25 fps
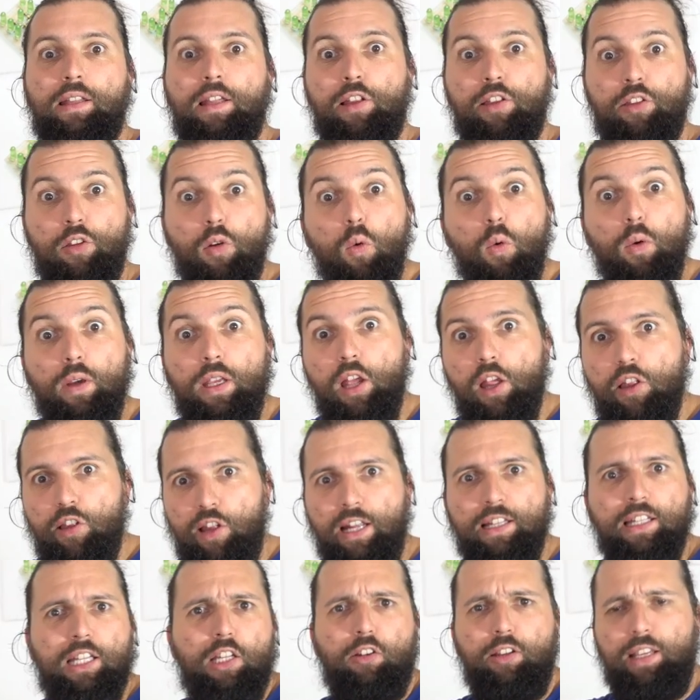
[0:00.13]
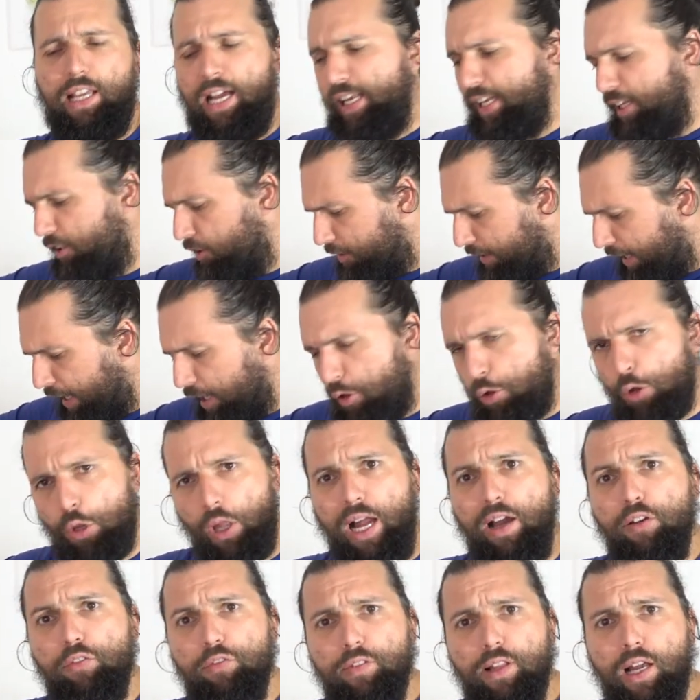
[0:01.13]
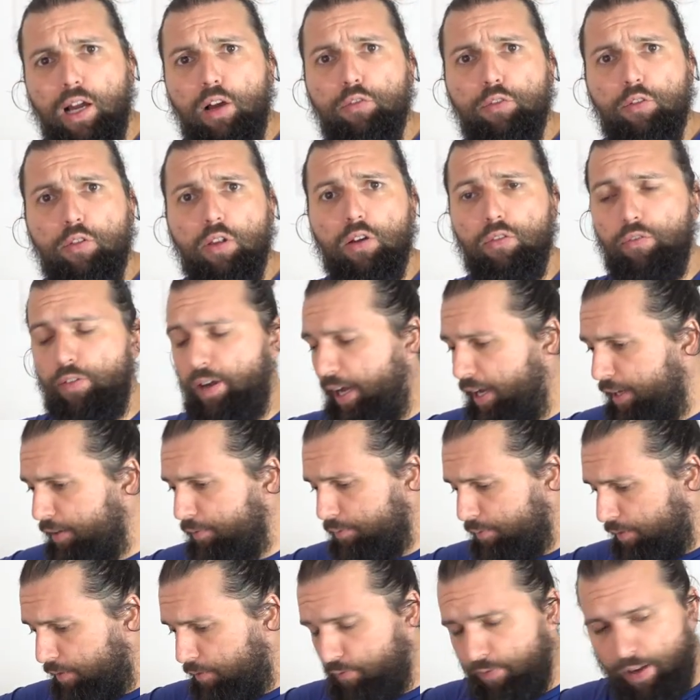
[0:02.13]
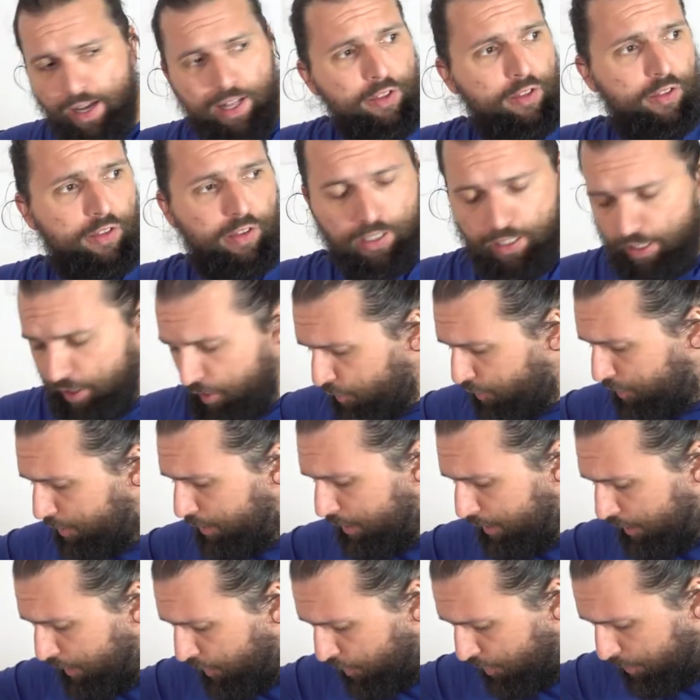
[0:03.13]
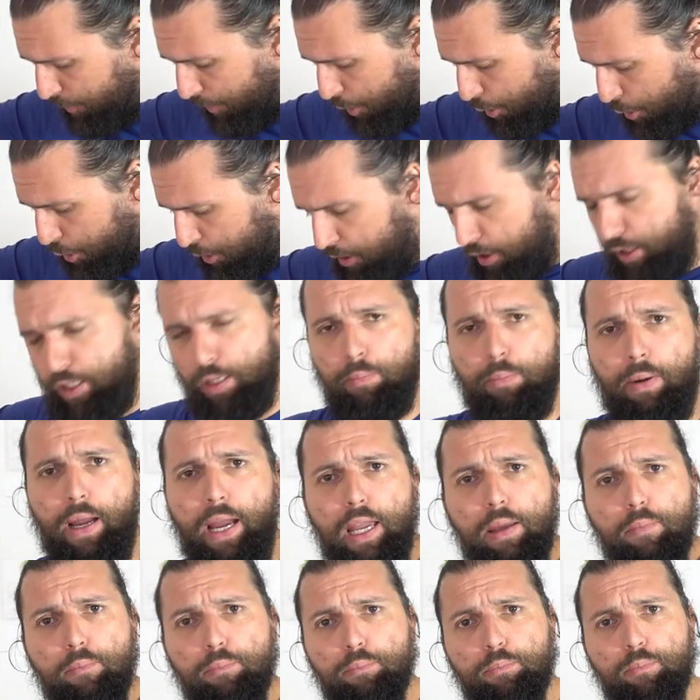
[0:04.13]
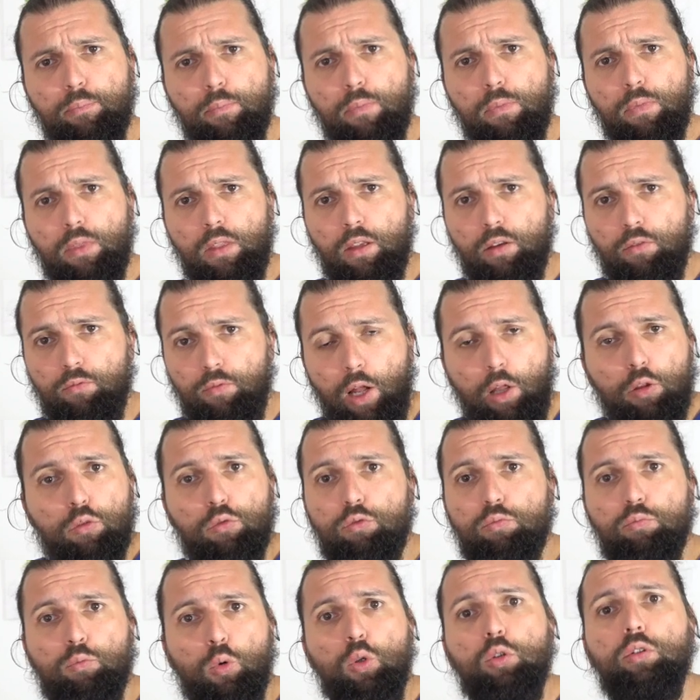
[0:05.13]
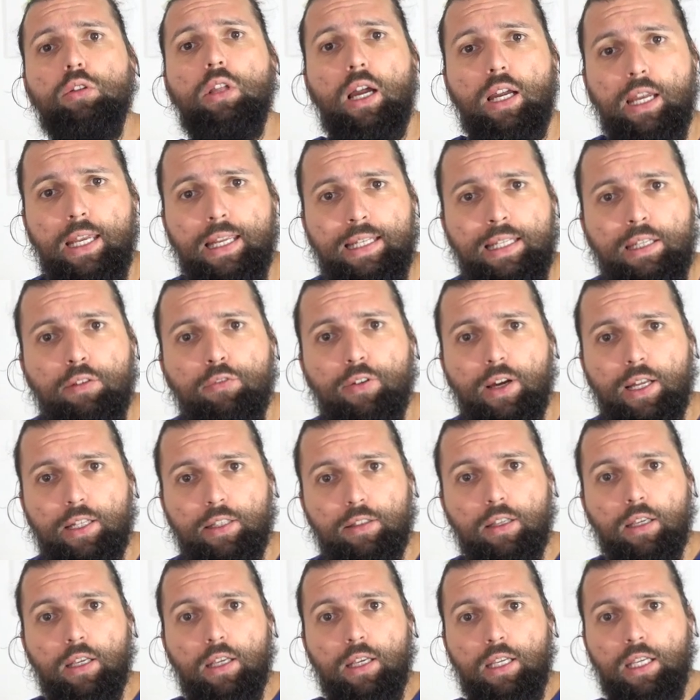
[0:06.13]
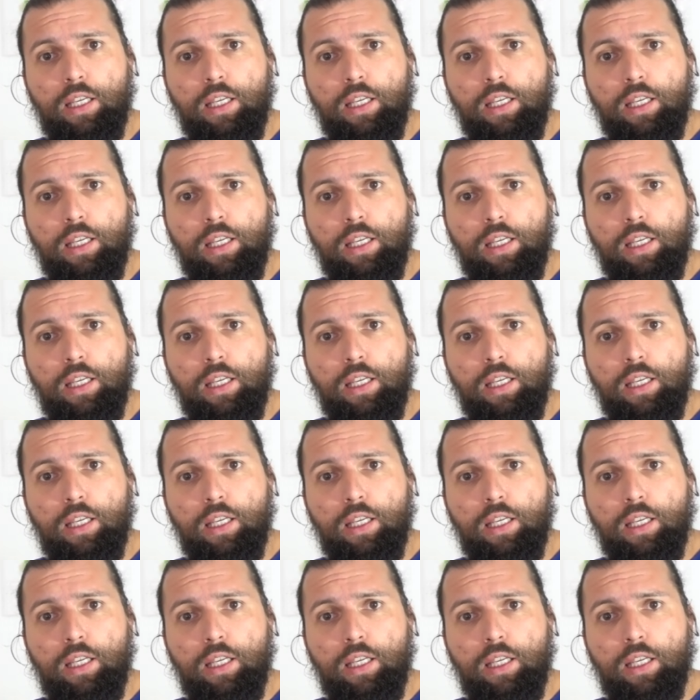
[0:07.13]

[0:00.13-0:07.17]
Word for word: So, ihr seid natürlich alle total scharf drauf zu erfahren, was ist in dieser Maschine dabei, was wurde da geliefert.